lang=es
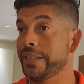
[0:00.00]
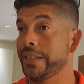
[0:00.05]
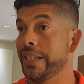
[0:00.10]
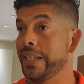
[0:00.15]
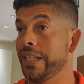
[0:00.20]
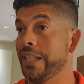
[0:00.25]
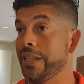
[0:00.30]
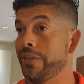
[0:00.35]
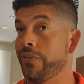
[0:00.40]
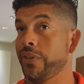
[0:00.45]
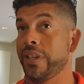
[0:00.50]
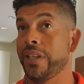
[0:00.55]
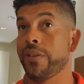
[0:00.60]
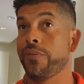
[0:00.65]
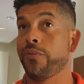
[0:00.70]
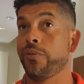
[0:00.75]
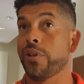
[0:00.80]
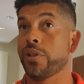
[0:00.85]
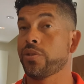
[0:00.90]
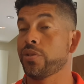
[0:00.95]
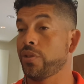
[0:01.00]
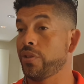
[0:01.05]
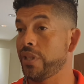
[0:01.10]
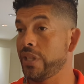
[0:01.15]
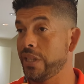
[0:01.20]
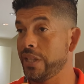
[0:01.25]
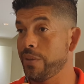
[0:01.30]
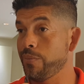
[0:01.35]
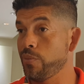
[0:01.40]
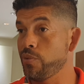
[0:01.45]
sea el, esfuerzo
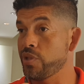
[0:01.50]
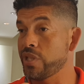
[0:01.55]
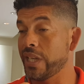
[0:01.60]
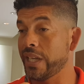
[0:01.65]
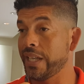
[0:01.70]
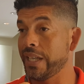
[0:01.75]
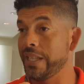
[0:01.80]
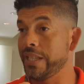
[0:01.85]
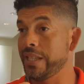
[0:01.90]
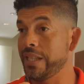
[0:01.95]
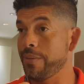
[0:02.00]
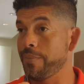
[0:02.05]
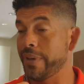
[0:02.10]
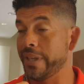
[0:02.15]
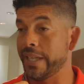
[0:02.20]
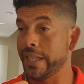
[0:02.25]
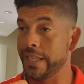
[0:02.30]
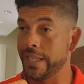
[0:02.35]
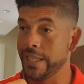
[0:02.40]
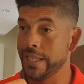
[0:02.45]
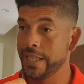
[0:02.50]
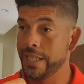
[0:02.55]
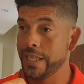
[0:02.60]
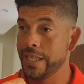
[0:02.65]
de, mucha gente para,